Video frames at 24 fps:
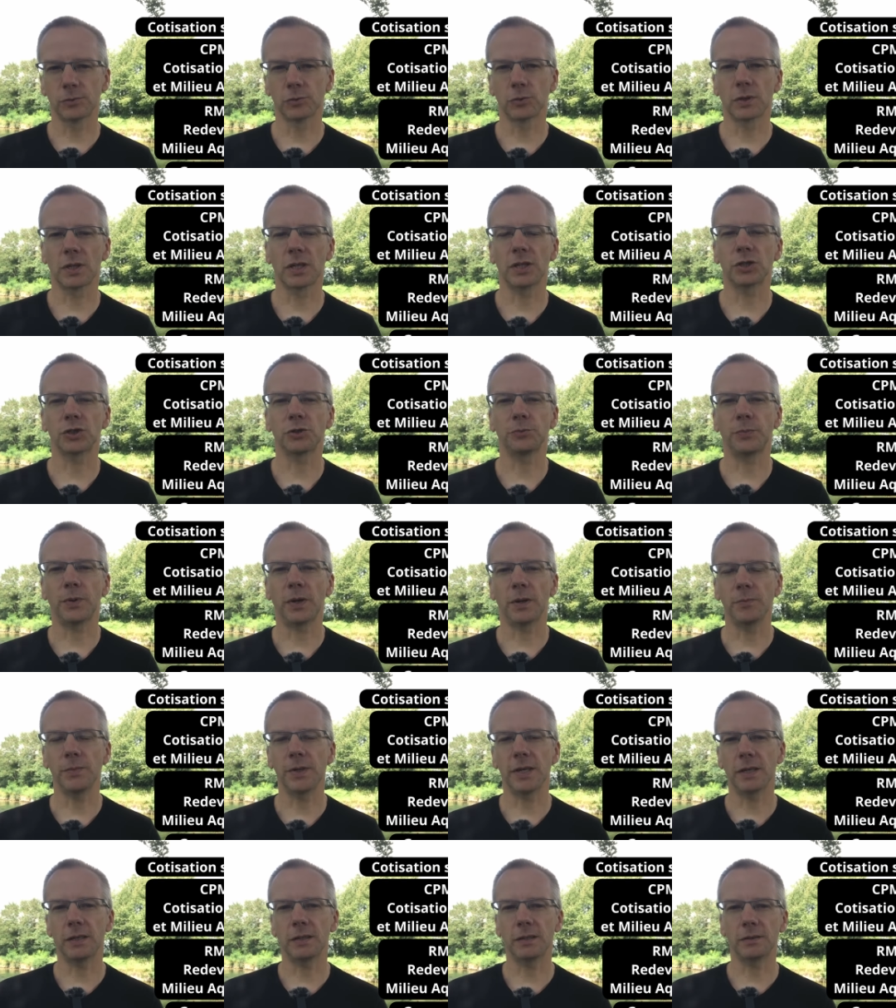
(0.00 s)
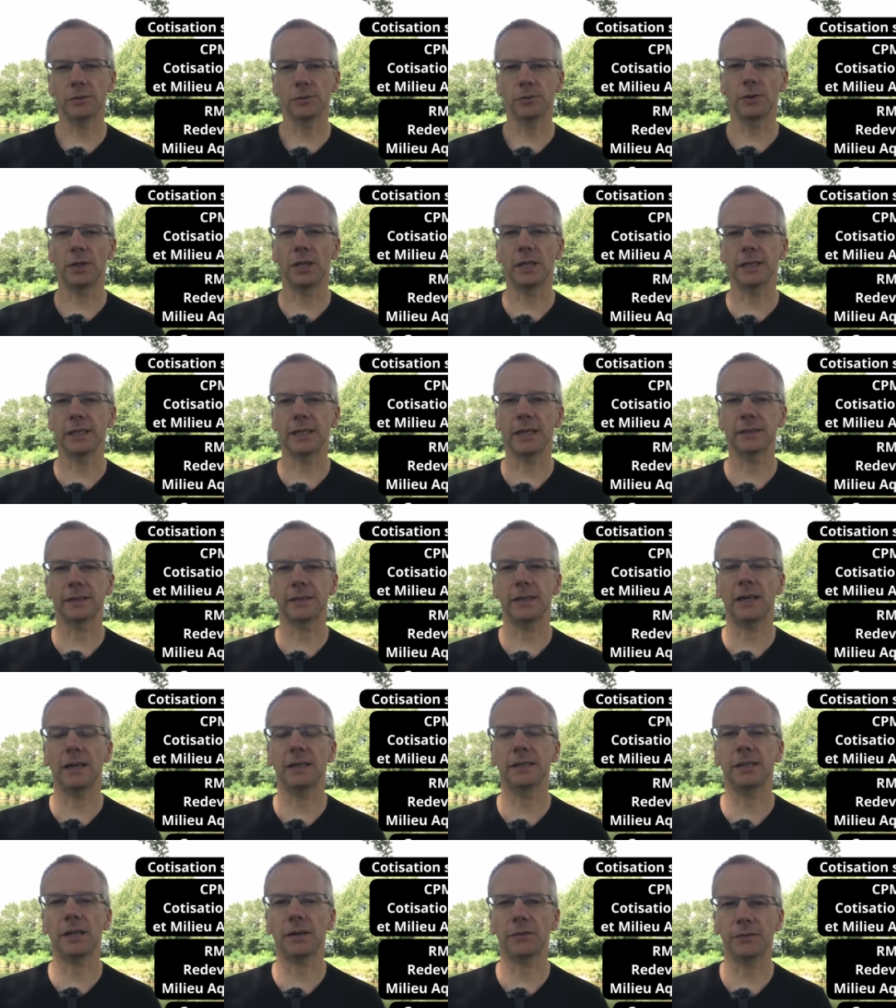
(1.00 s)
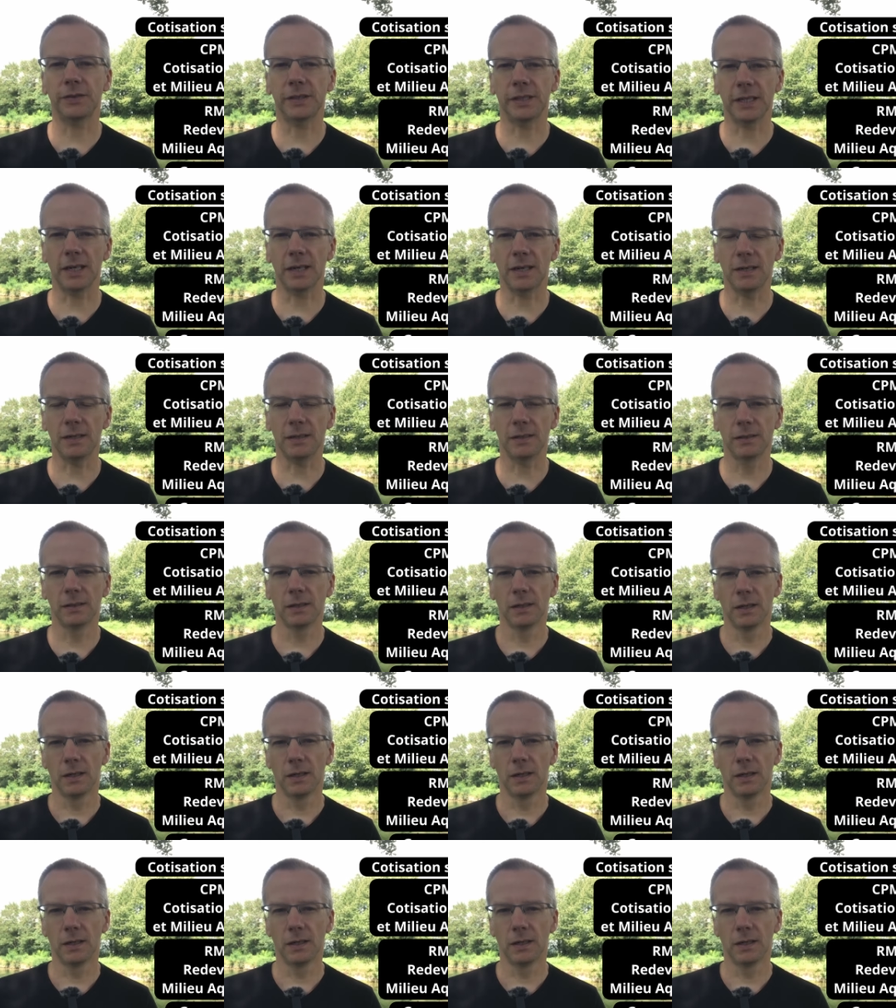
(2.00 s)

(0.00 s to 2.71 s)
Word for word: Donc là, je parle bien de la carte interfédérale.